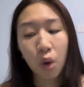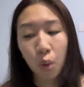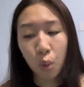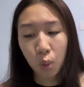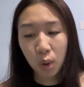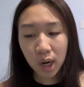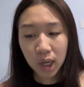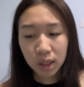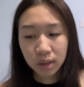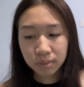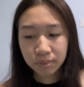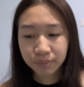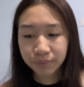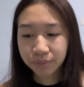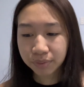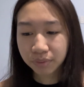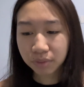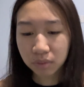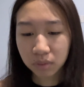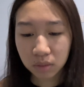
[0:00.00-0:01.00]
Voilà.
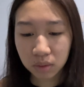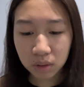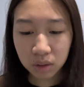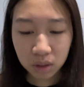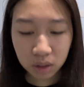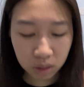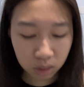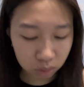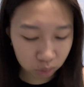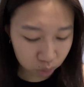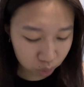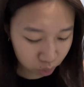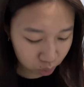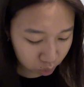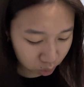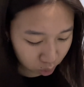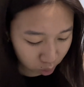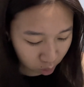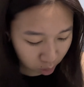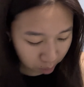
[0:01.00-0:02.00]

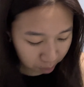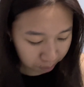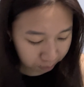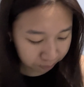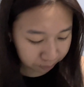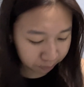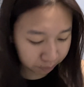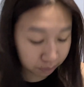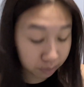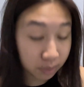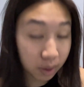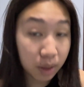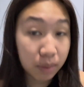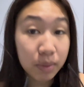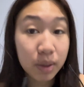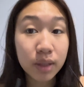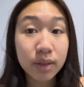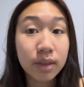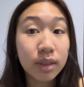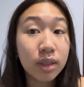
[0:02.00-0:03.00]
Donc, euh, bah
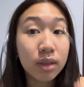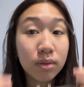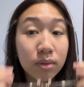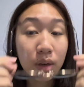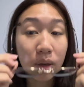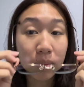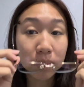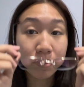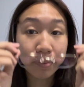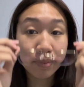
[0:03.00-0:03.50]
merci quoi.